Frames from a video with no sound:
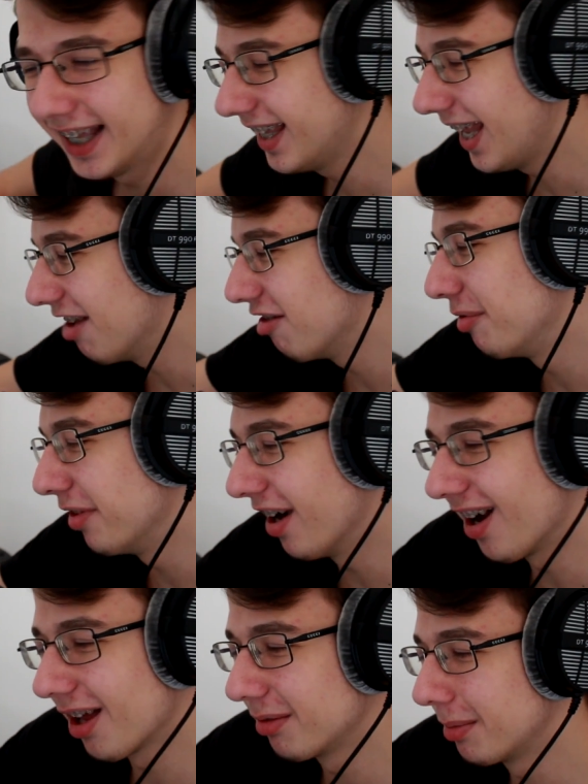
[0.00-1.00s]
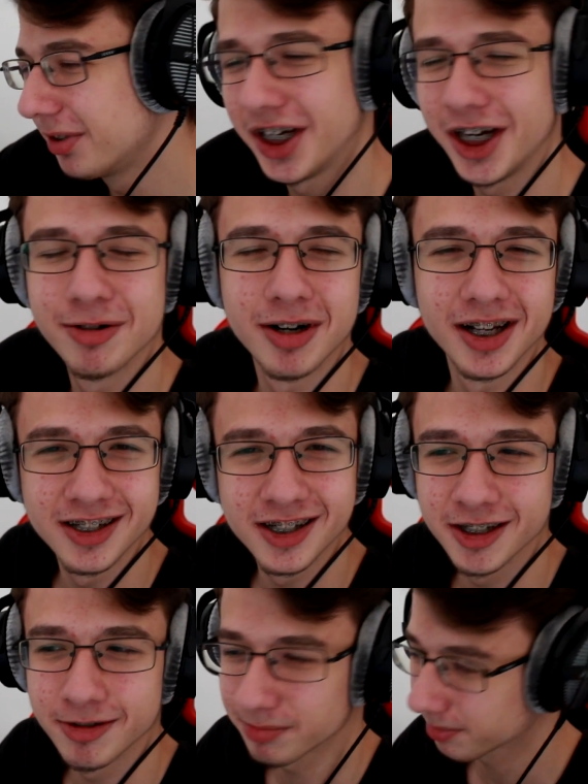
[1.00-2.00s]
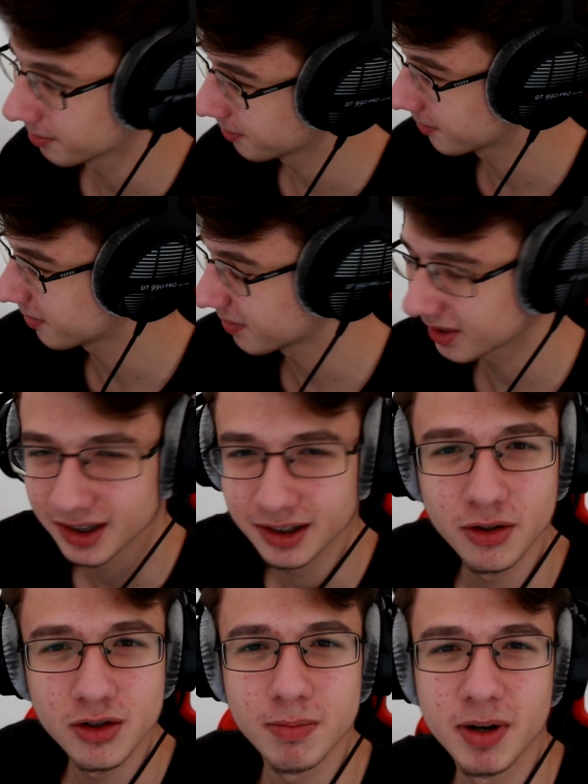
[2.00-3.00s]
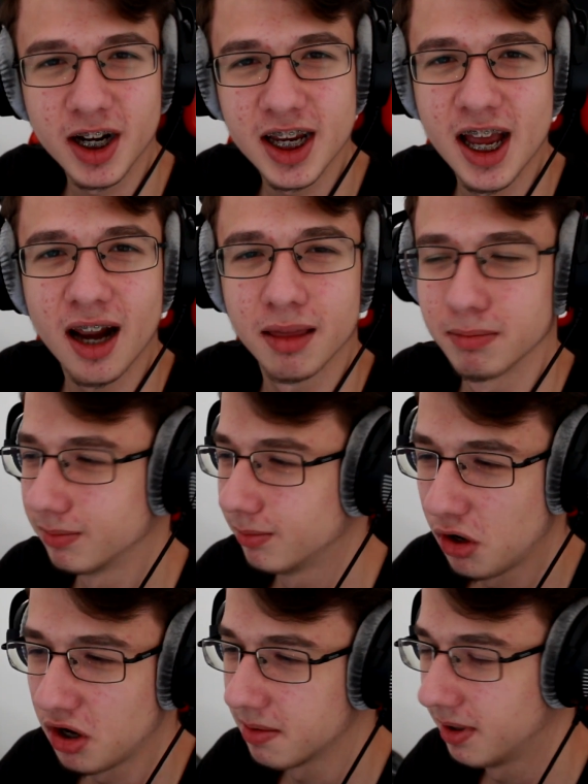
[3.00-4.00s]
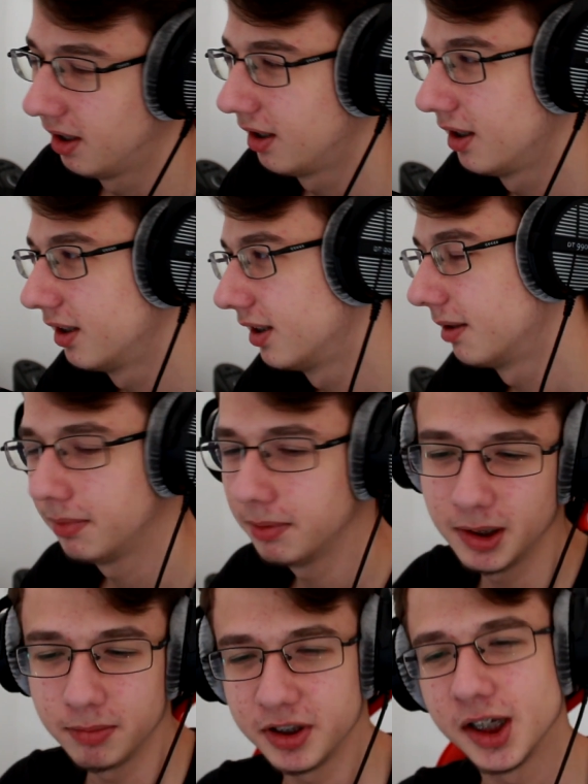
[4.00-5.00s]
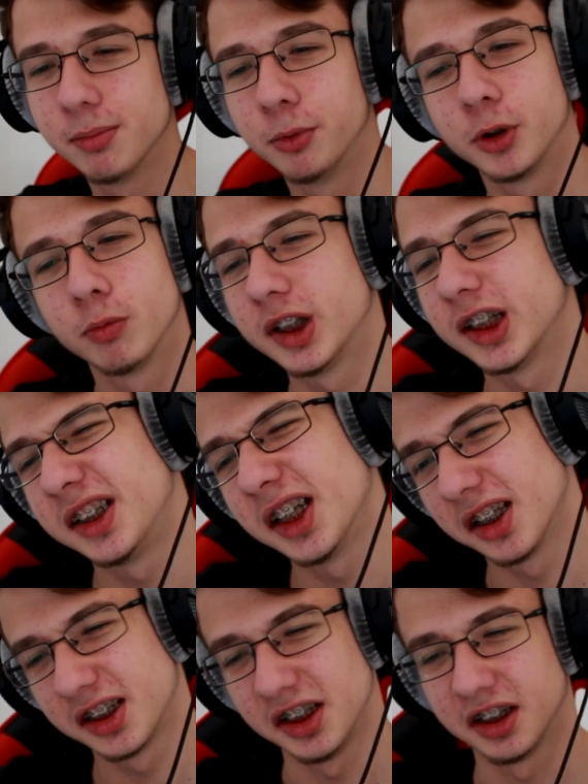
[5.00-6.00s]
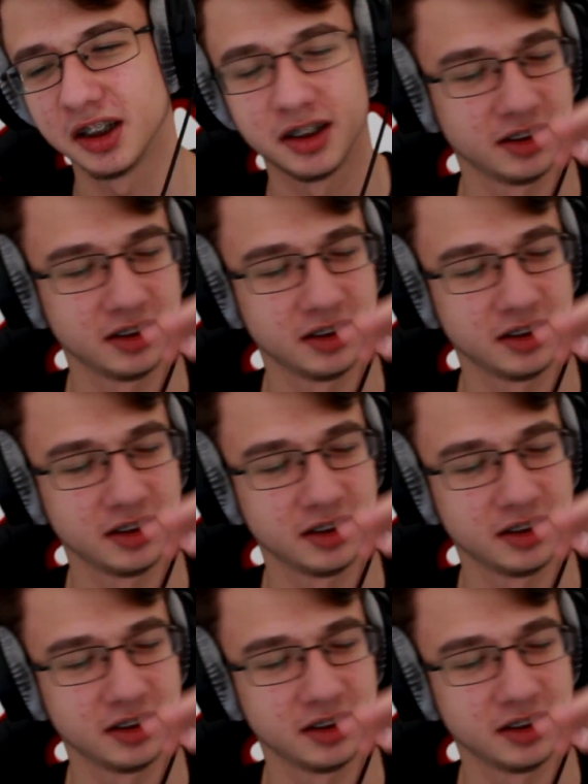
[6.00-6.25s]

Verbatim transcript: Kendi evimi, arabamı, şeyimi alırdım. Sonra parayı yerdim büyük ihtimal. Benim şeyim buydu bu test yanlış çıktı.